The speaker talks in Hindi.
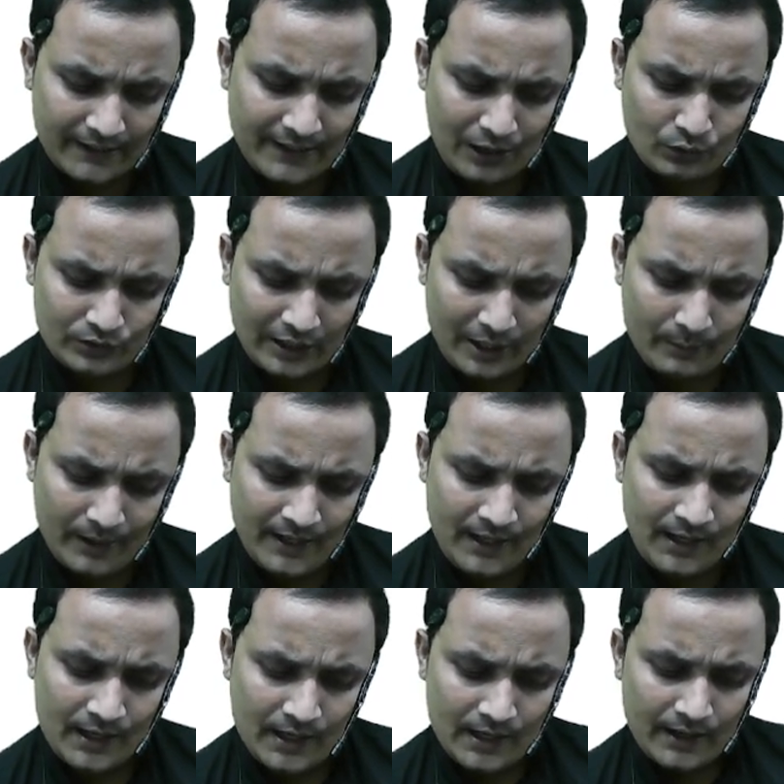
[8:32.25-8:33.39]
क्या होता है भाई
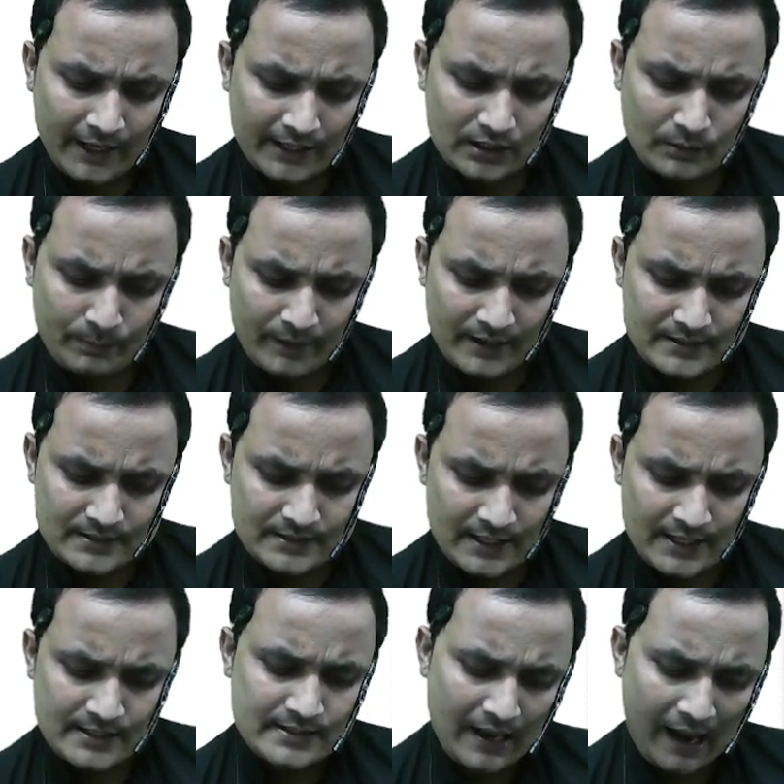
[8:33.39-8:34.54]

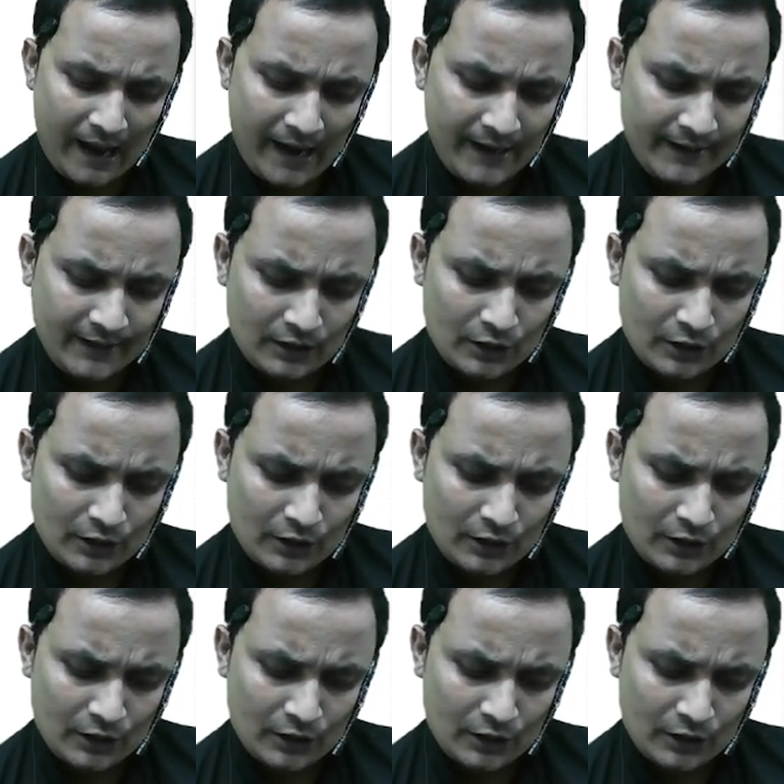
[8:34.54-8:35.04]
एक्सपेंसेस एंड